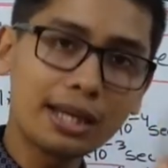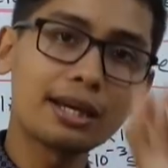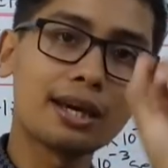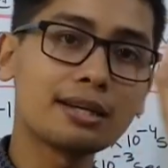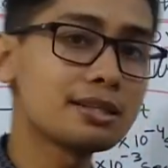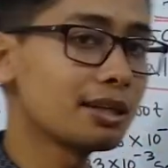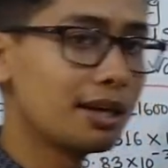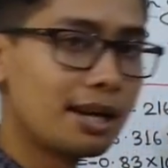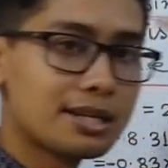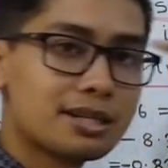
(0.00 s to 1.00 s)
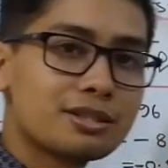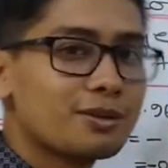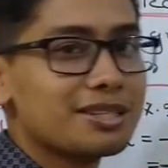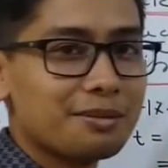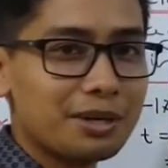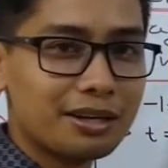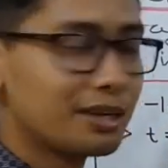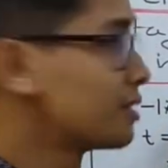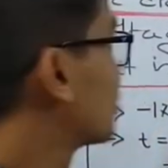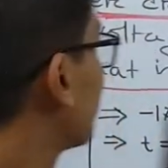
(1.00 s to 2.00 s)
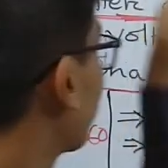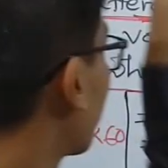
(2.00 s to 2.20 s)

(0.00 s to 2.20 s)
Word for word: লাইক অ্যাজ এই লেসটা চলে যাবে যদি